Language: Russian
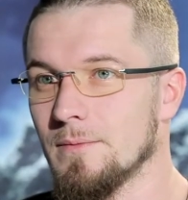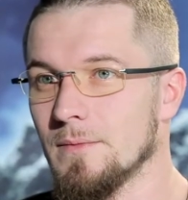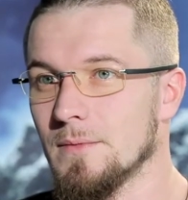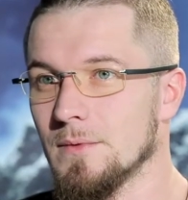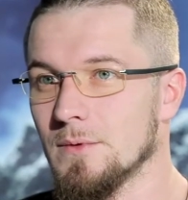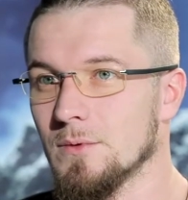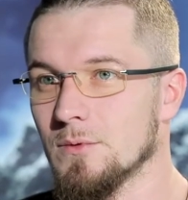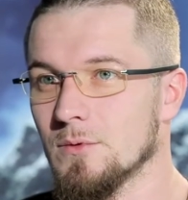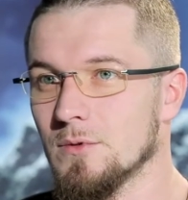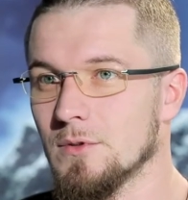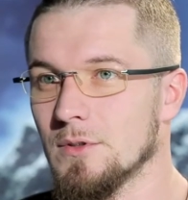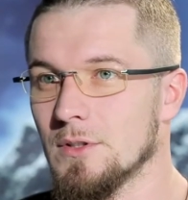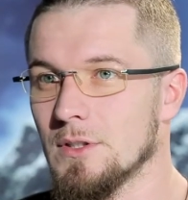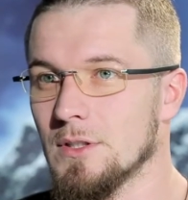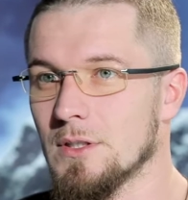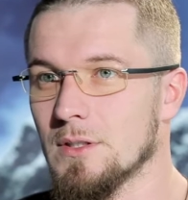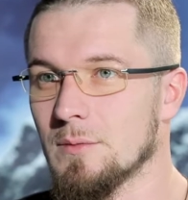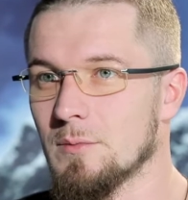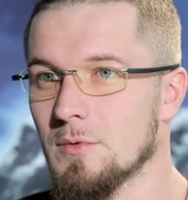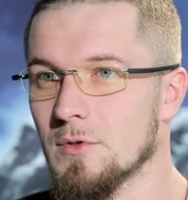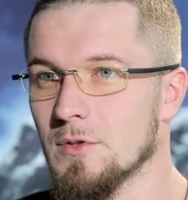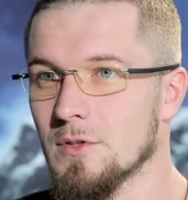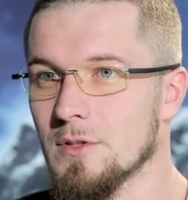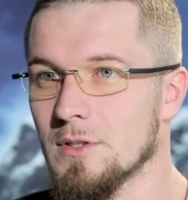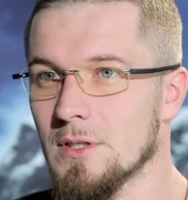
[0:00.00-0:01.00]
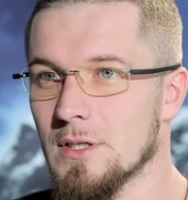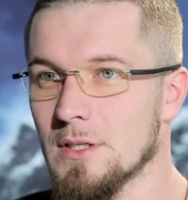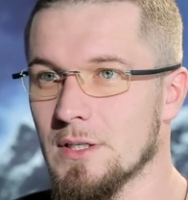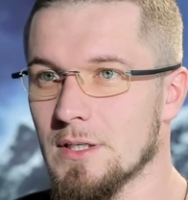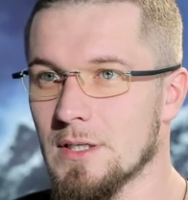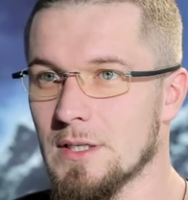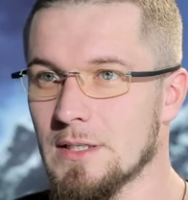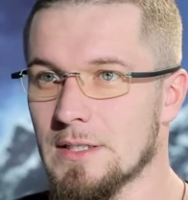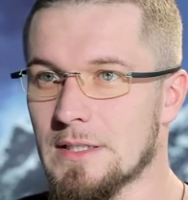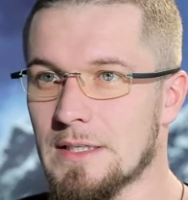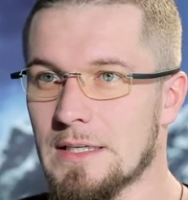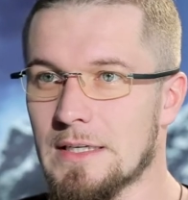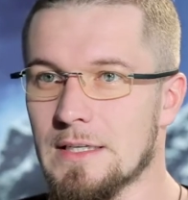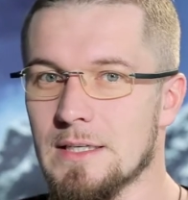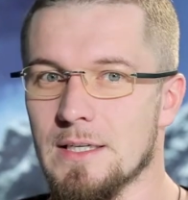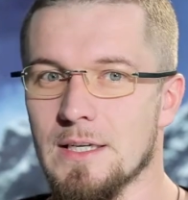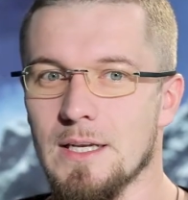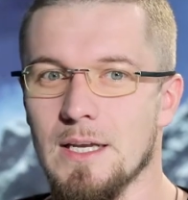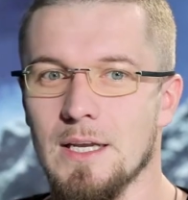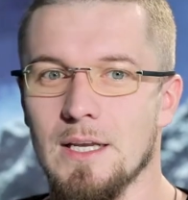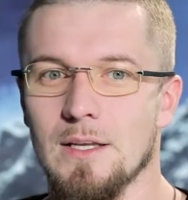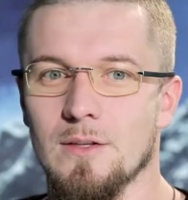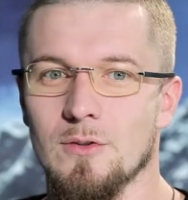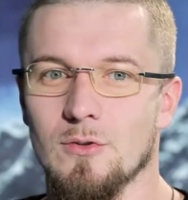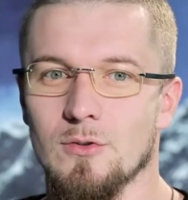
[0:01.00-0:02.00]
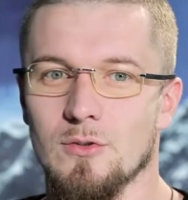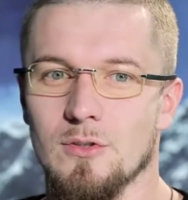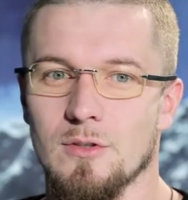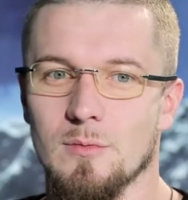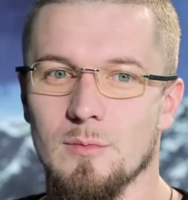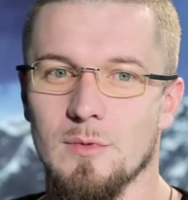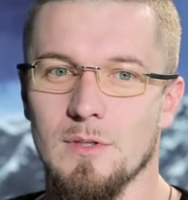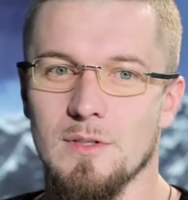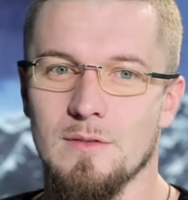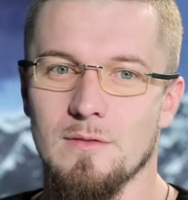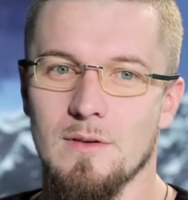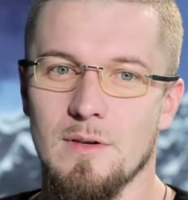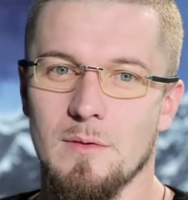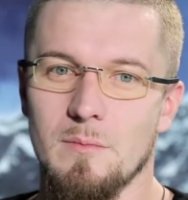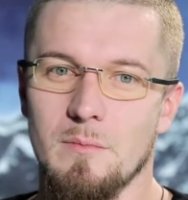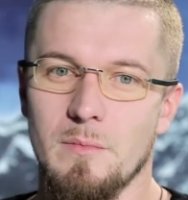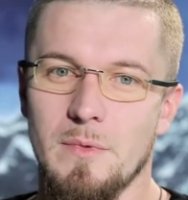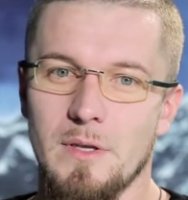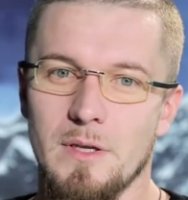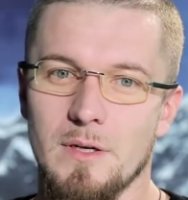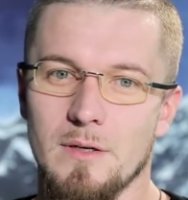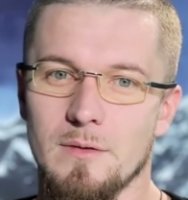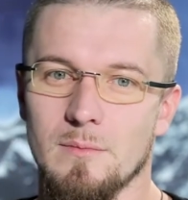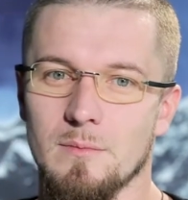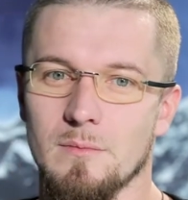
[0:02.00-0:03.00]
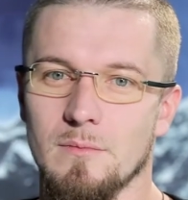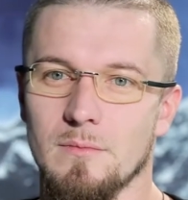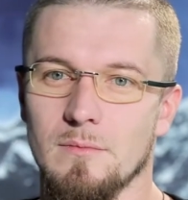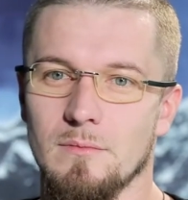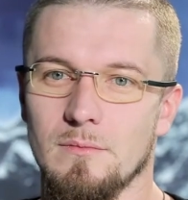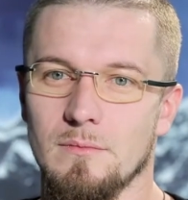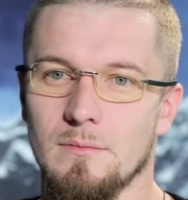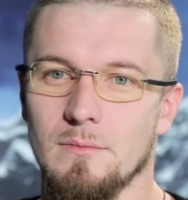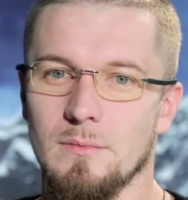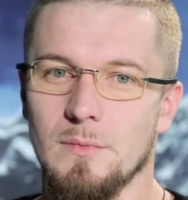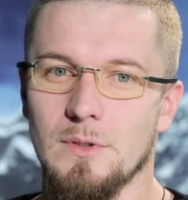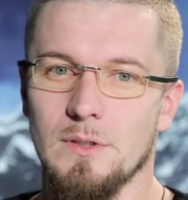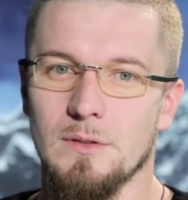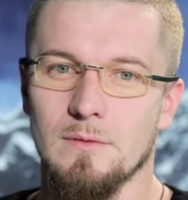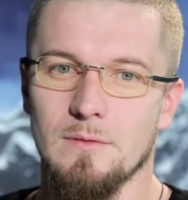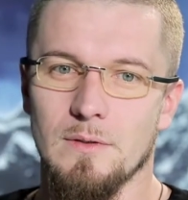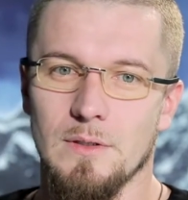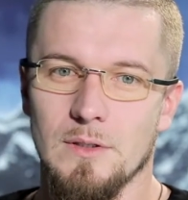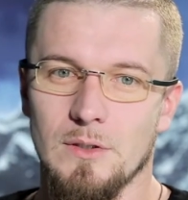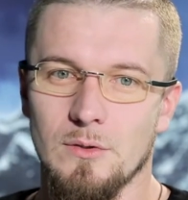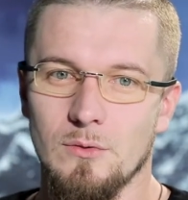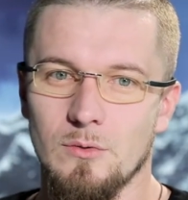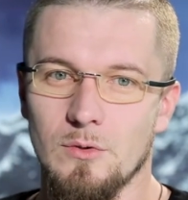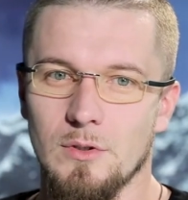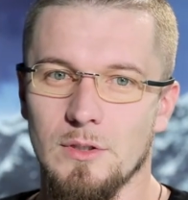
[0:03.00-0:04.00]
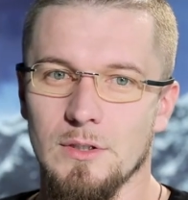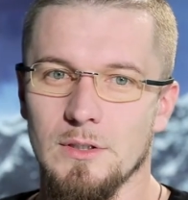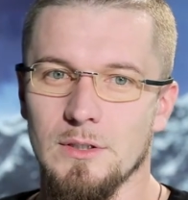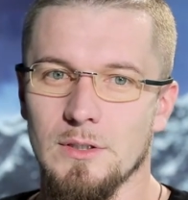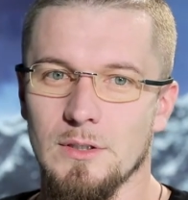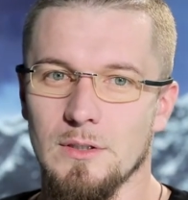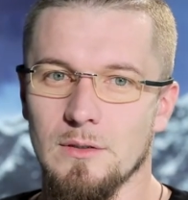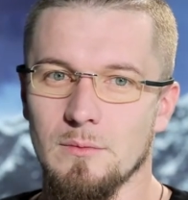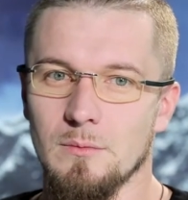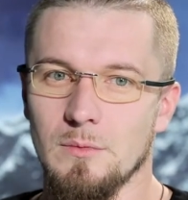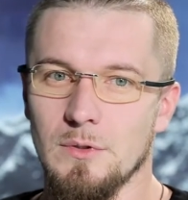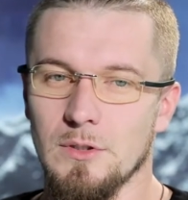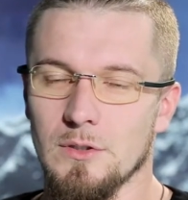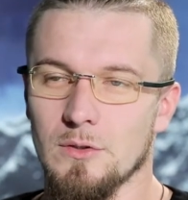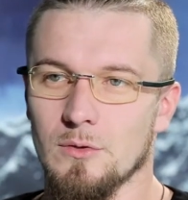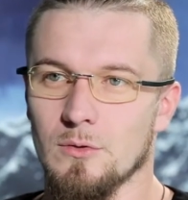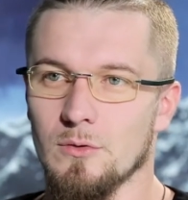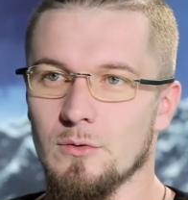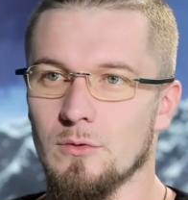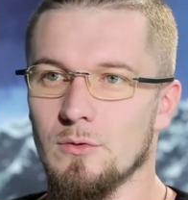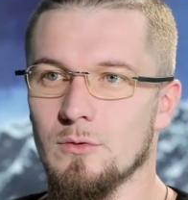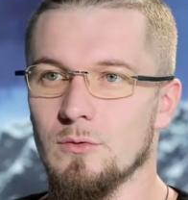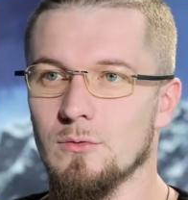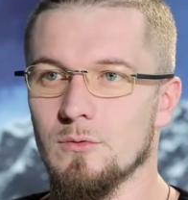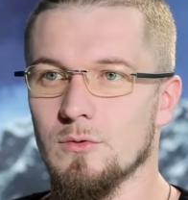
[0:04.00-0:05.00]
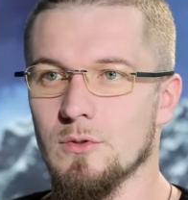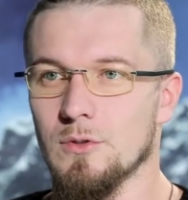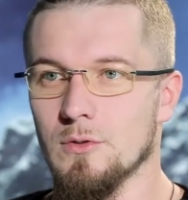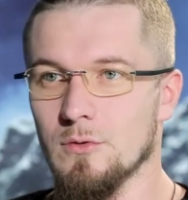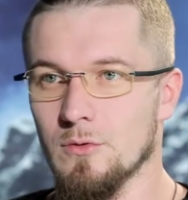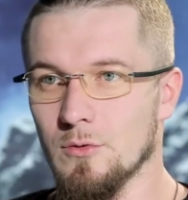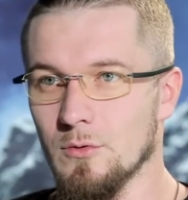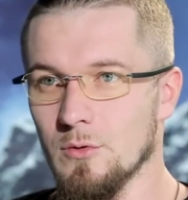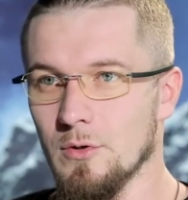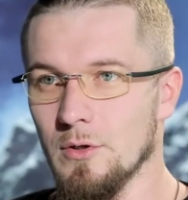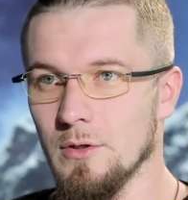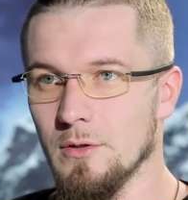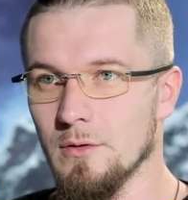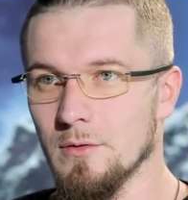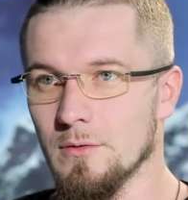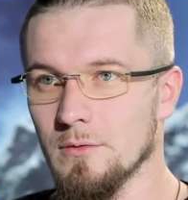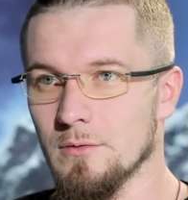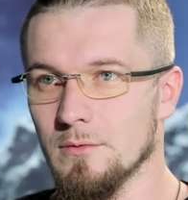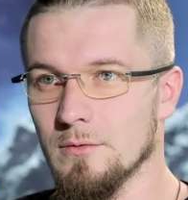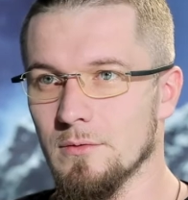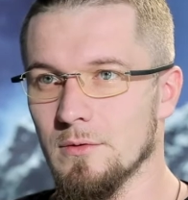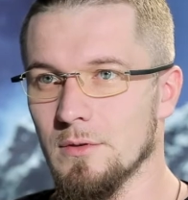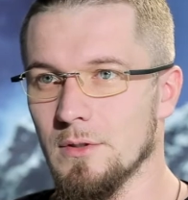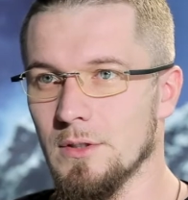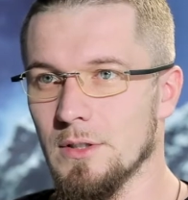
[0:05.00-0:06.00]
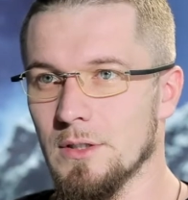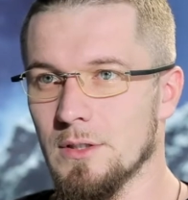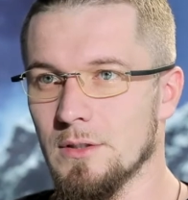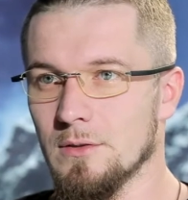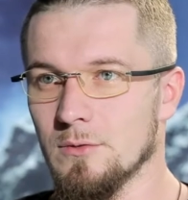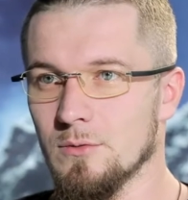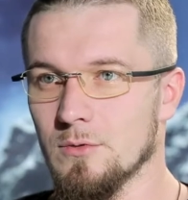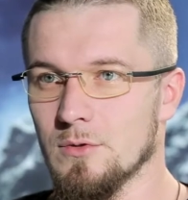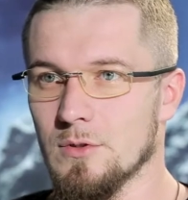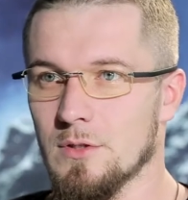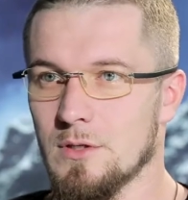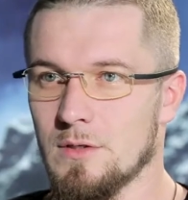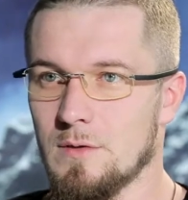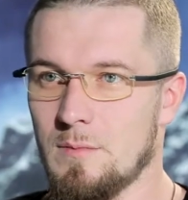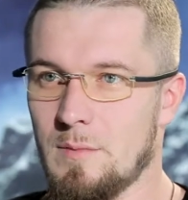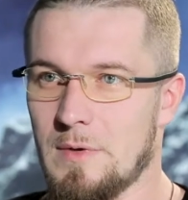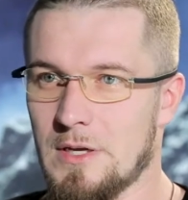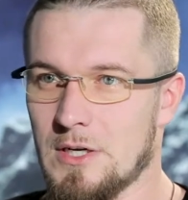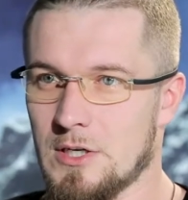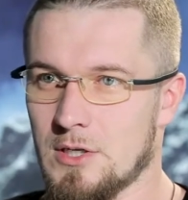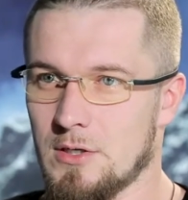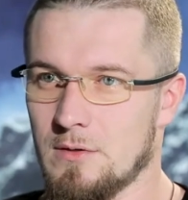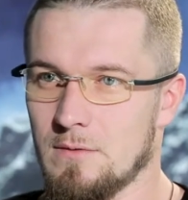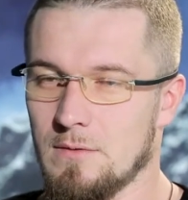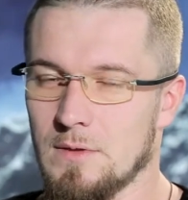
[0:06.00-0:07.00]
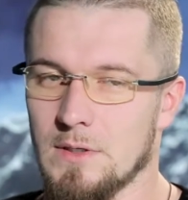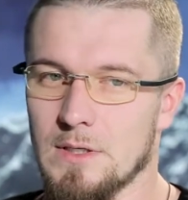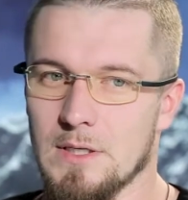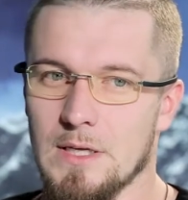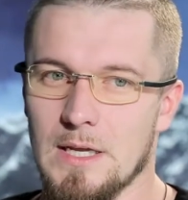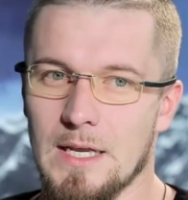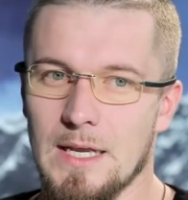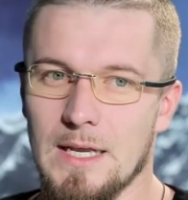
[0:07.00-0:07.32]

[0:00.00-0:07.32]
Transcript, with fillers: Нужно это просто осознать. То, что мы называем миром, мир вокруг, это мир, только он уже другой. Их не нужно смешивать.